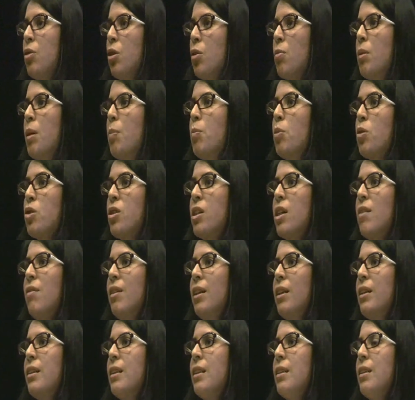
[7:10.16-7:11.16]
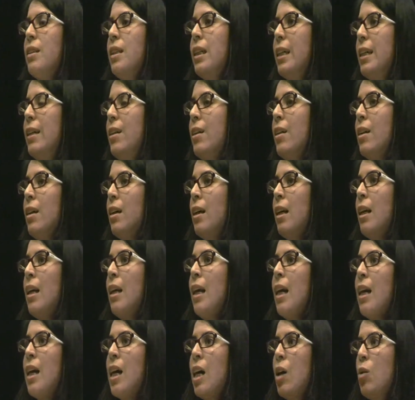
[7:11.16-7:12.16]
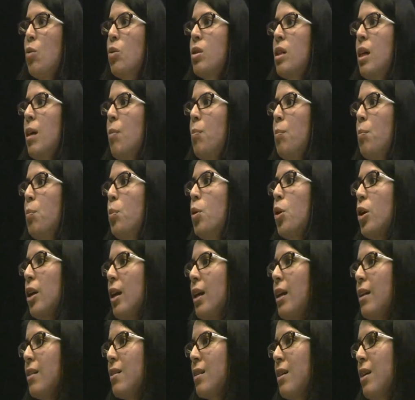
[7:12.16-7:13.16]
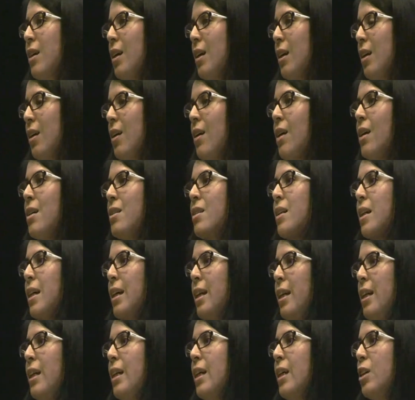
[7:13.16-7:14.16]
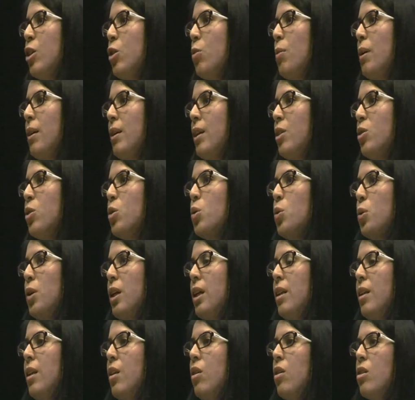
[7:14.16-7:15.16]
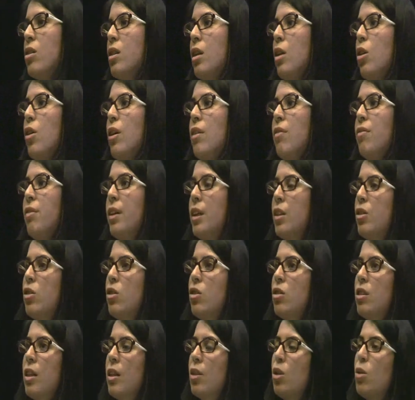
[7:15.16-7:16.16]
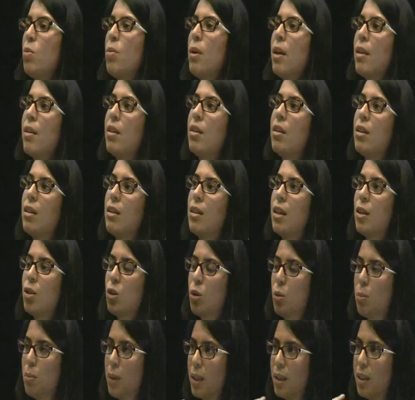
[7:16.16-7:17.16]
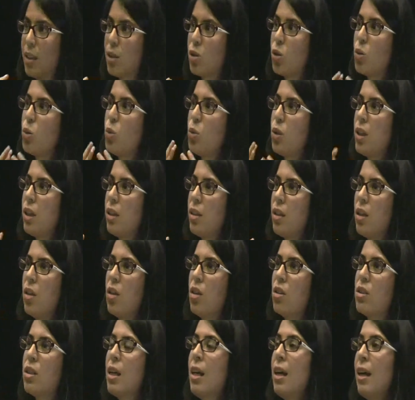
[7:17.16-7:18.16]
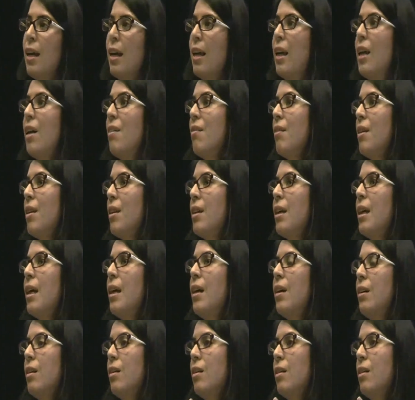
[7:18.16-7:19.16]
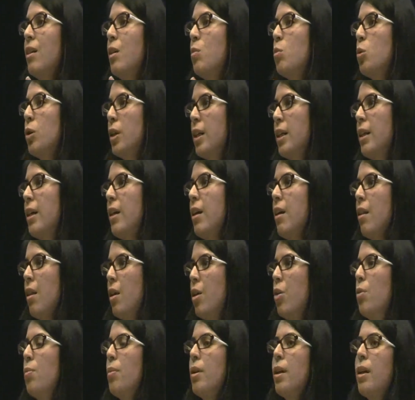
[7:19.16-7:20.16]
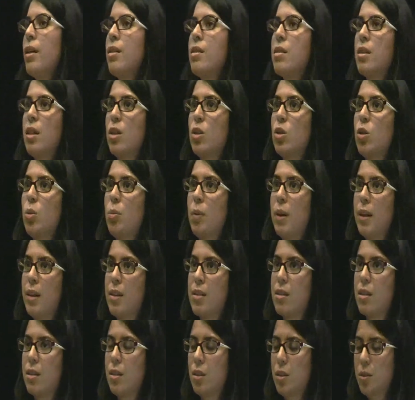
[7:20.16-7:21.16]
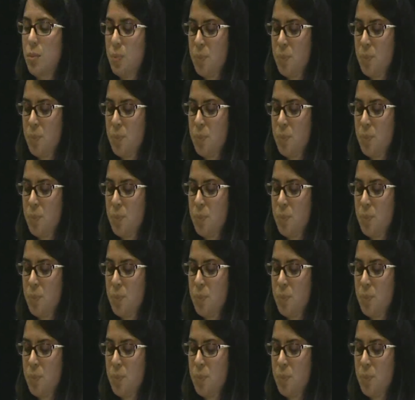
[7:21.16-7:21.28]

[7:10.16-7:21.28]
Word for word: forma es posible entender las causas por las que se generan estos mandatos turísticos y los efectos de estos, de estos mandatos turísticos en la vida de mujeres y de hombres en ciertos países.